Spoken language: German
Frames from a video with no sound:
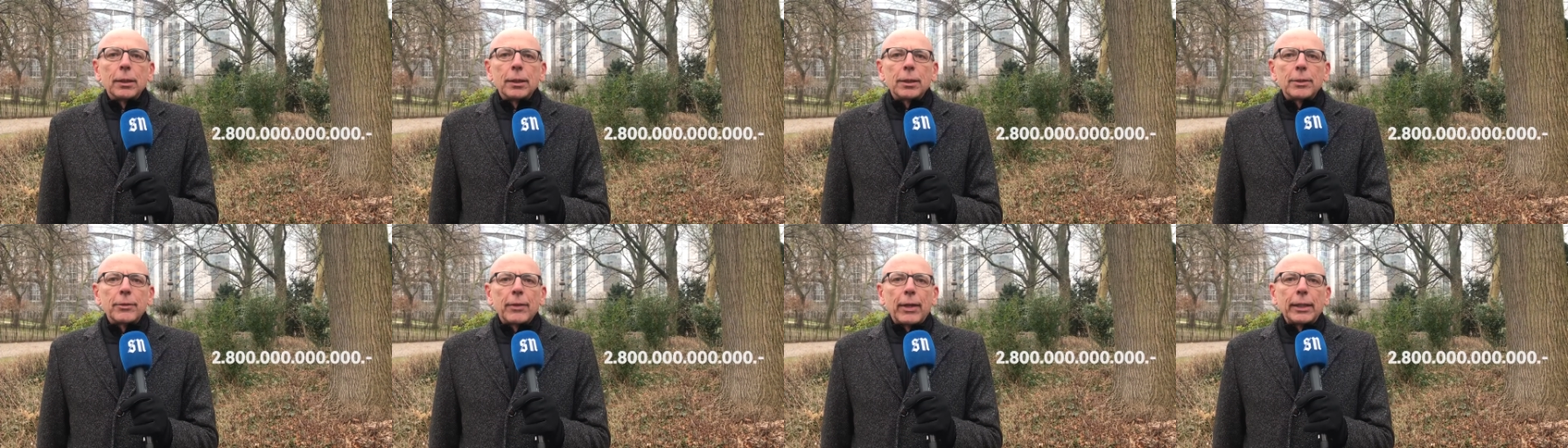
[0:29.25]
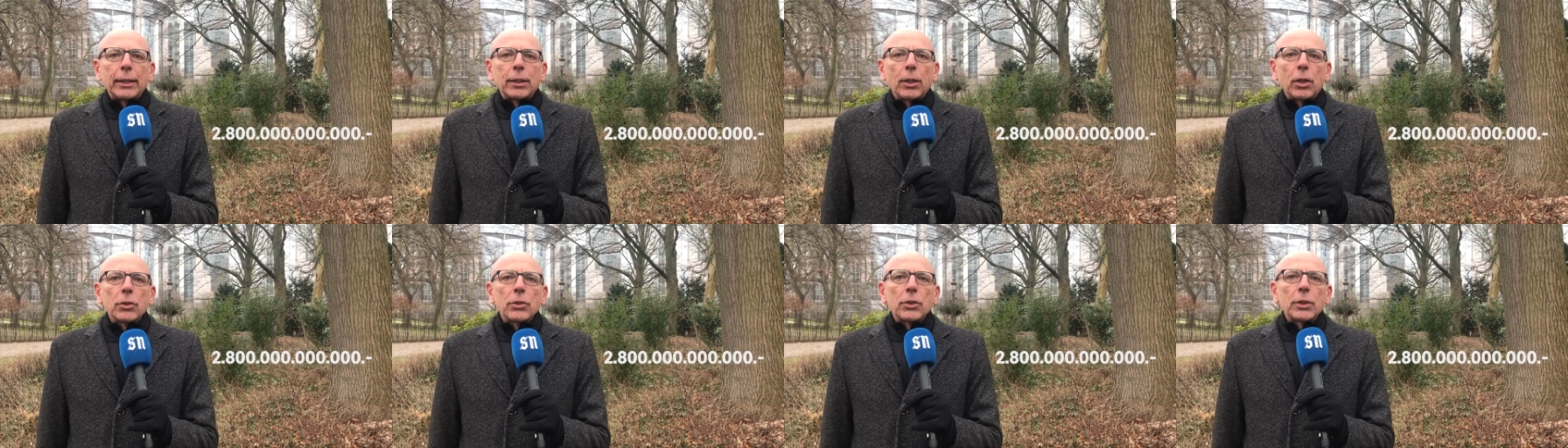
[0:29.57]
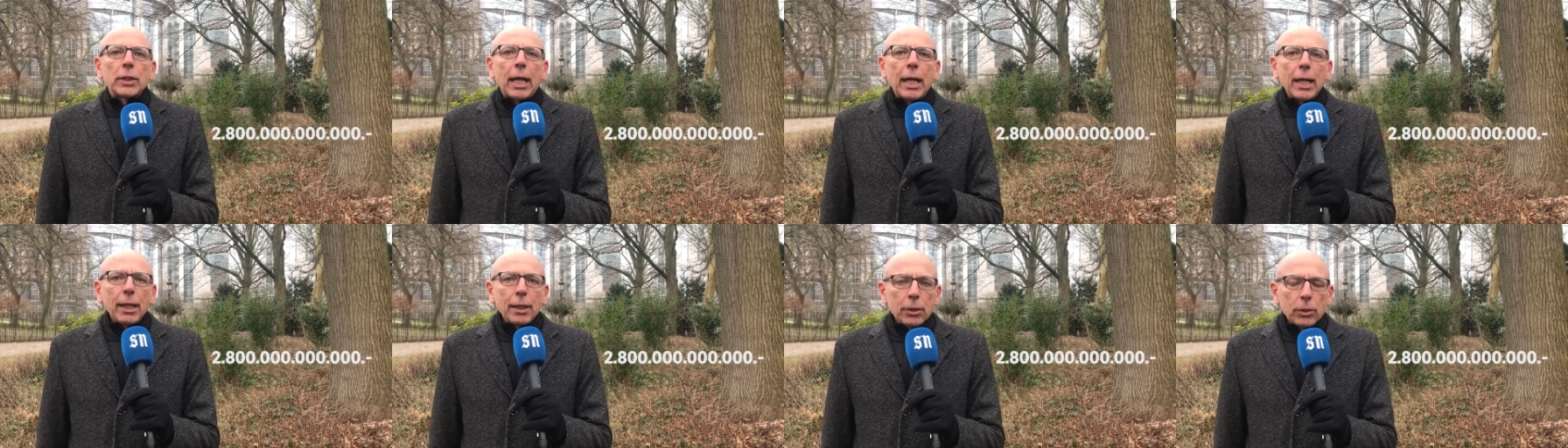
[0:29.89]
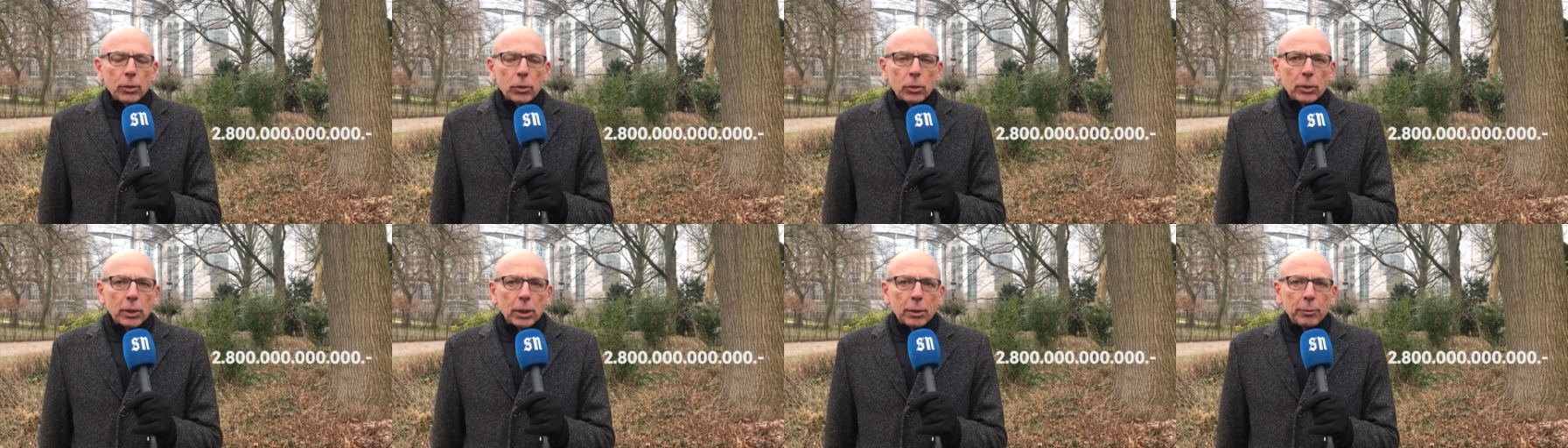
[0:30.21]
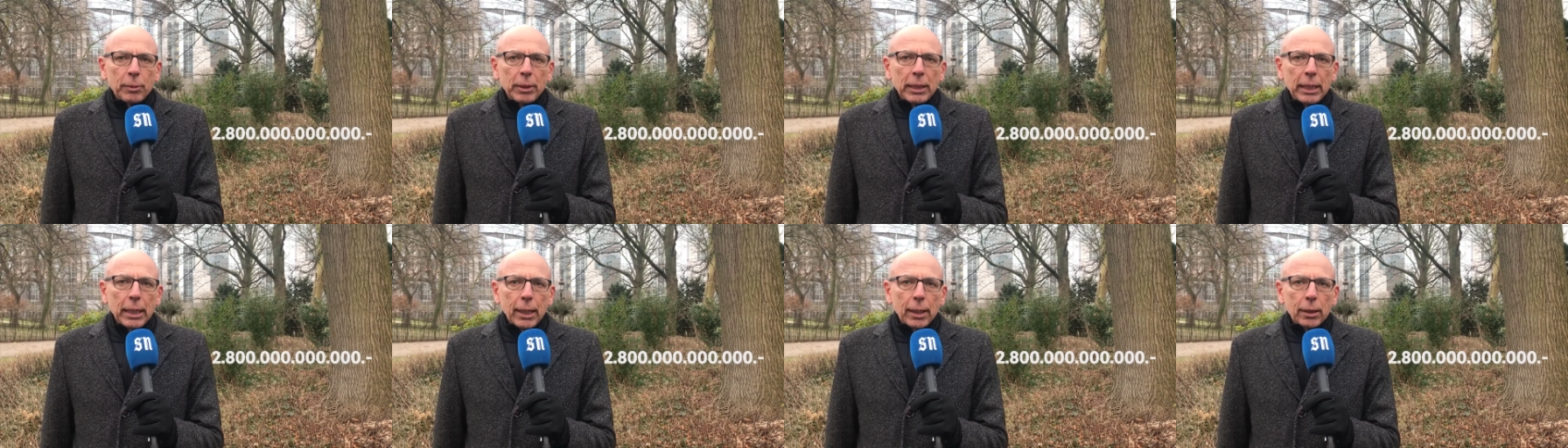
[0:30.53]
2800
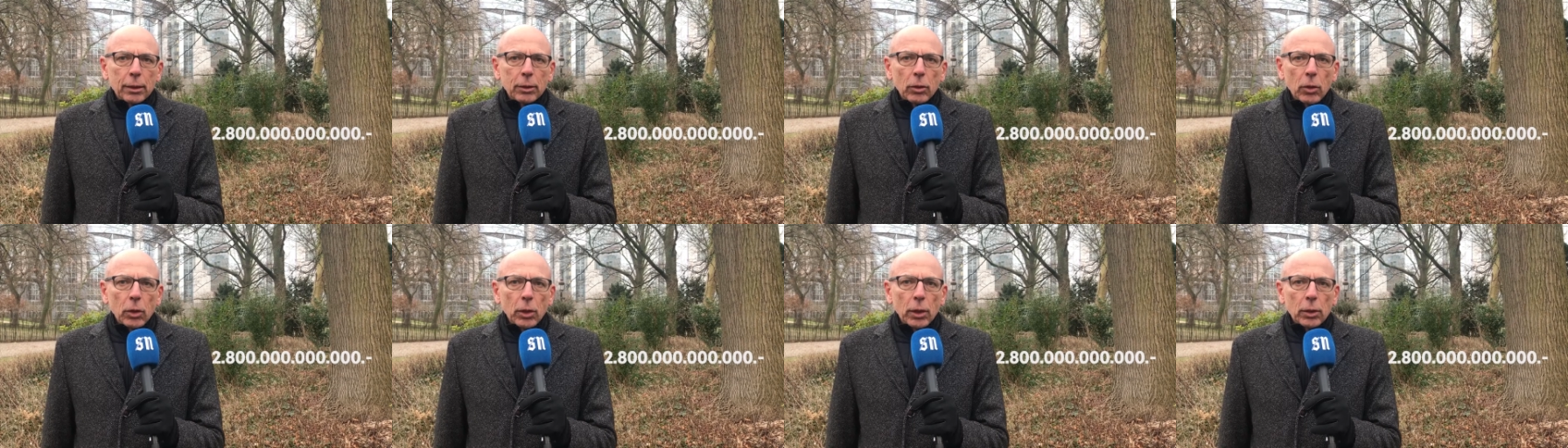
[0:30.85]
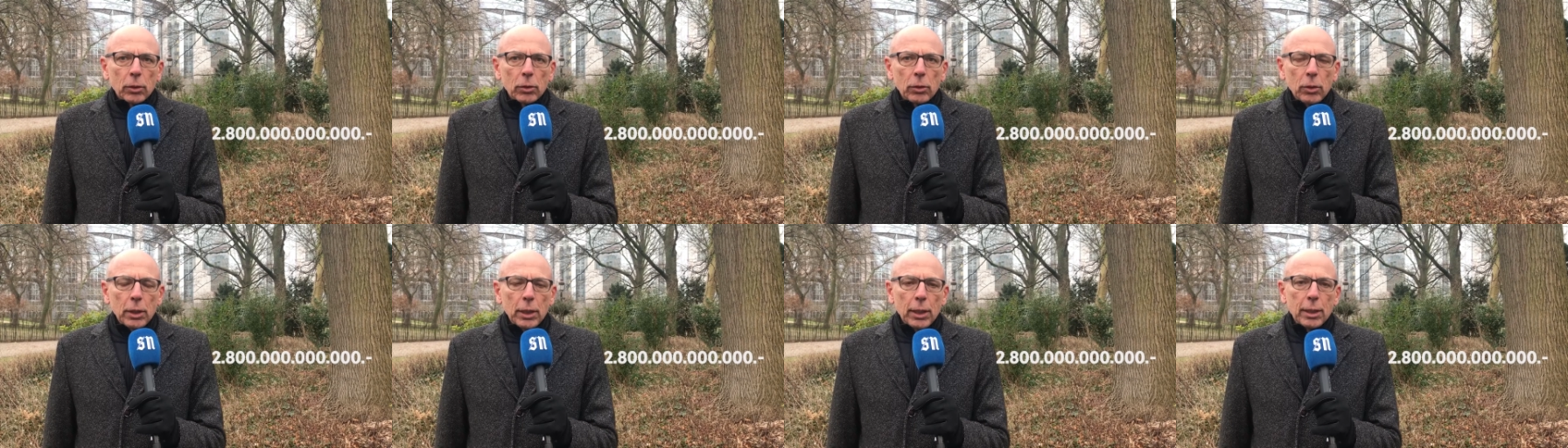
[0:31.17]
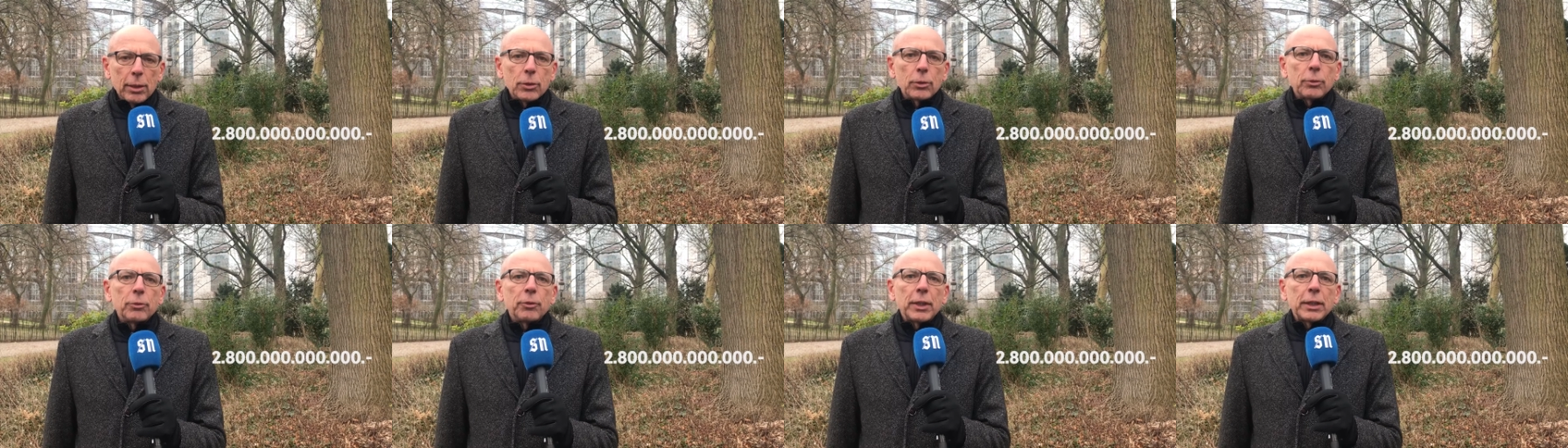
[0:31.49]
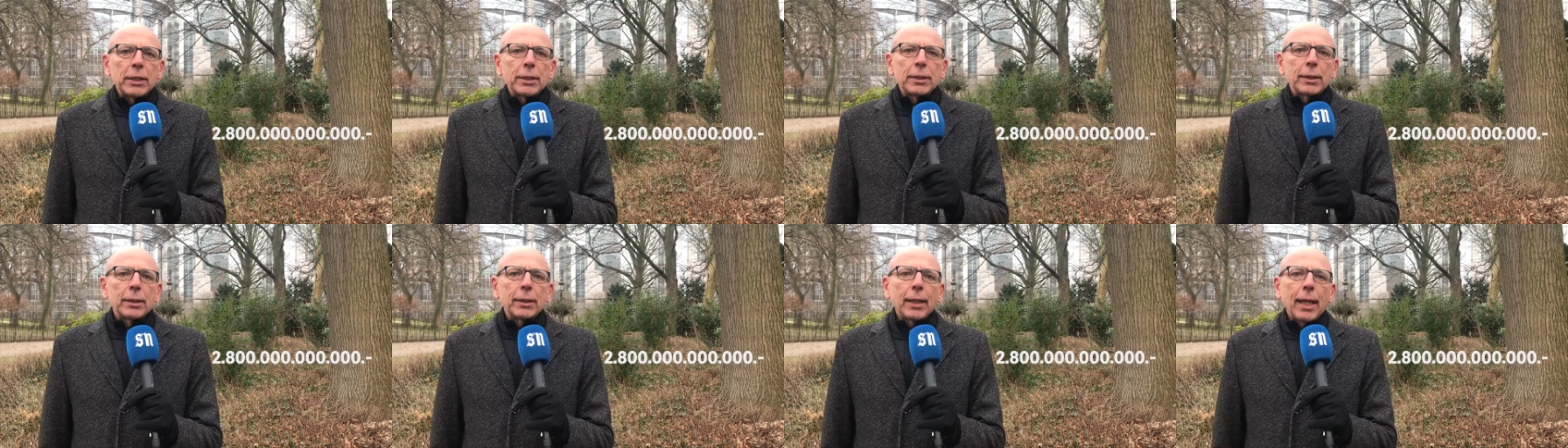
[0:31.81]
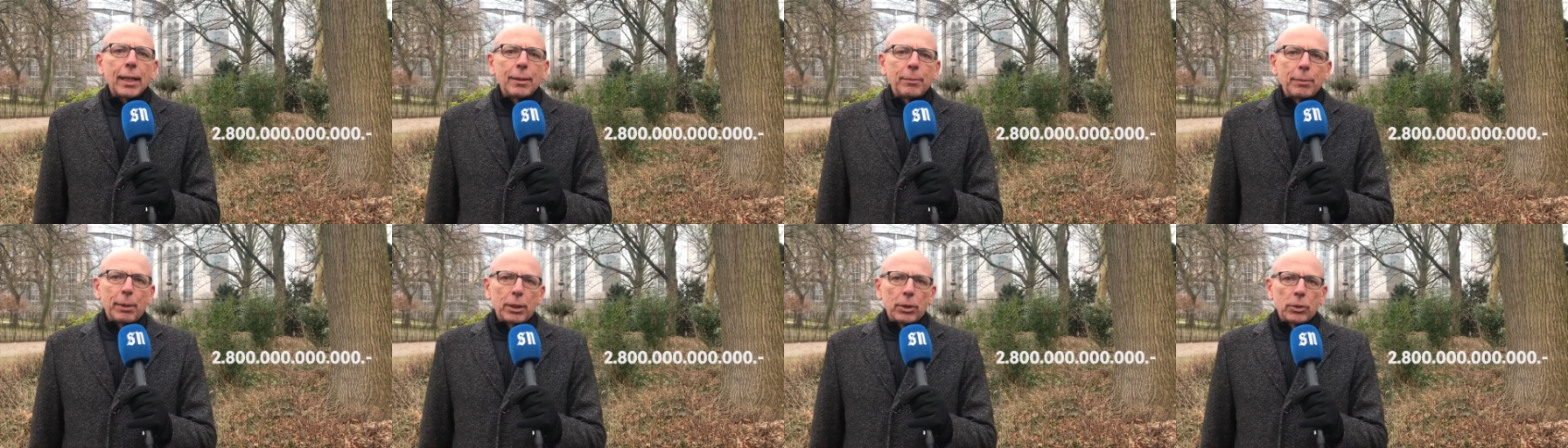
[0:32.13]
Milliarden Euro, also fast
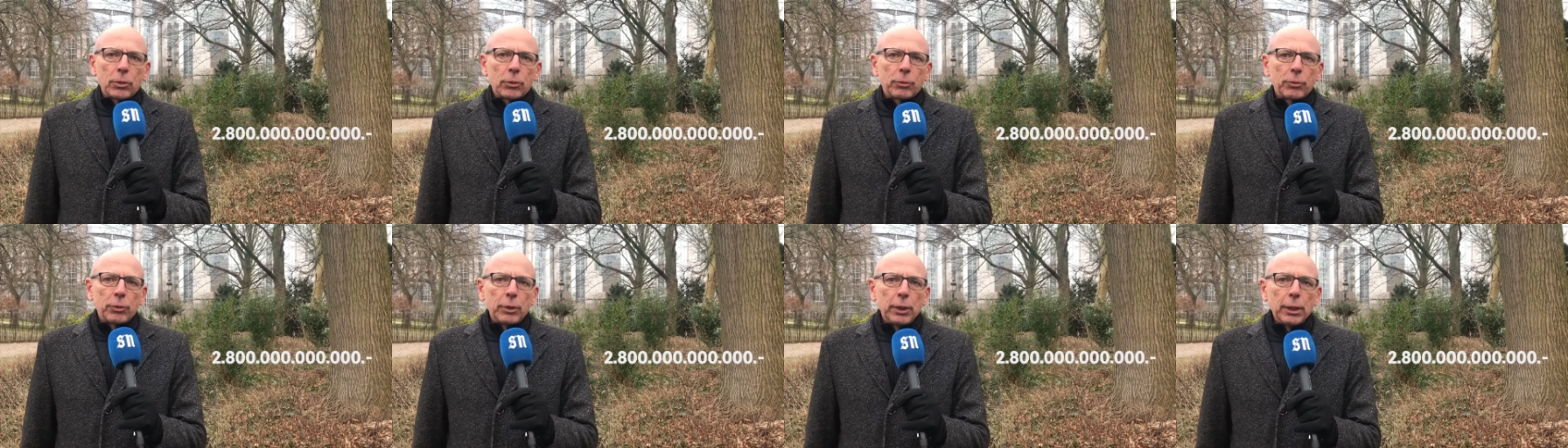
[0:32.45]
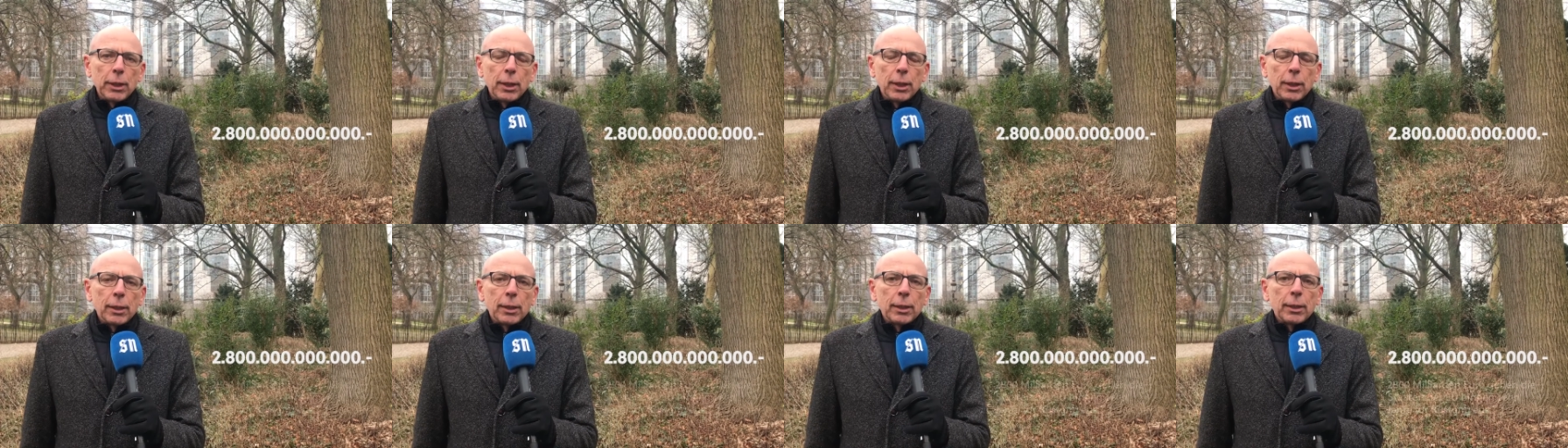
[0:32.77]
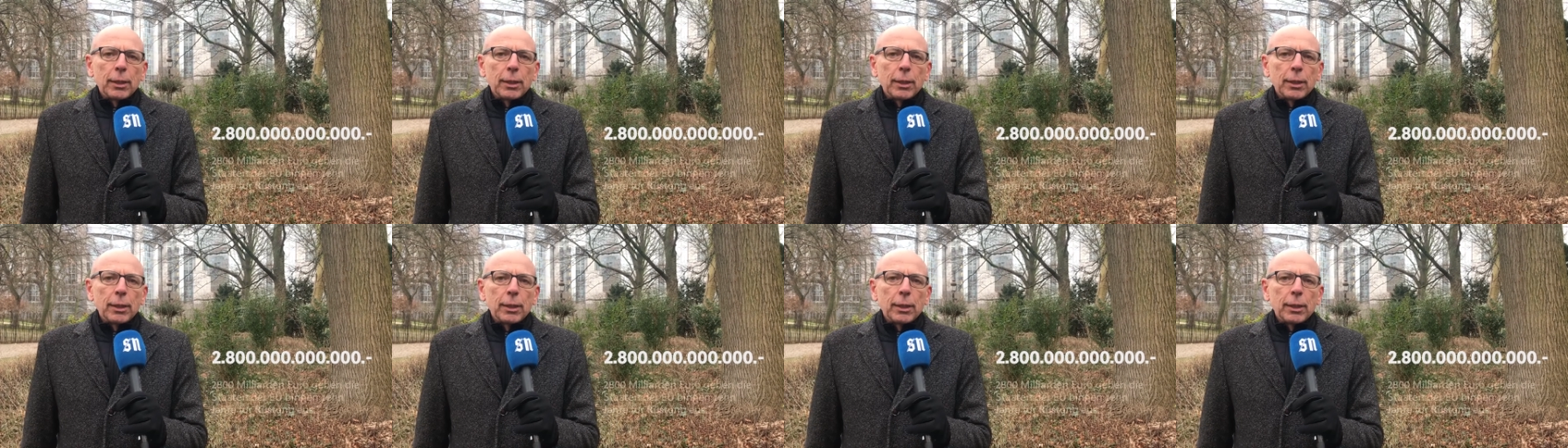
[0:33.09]
dreimal so viel,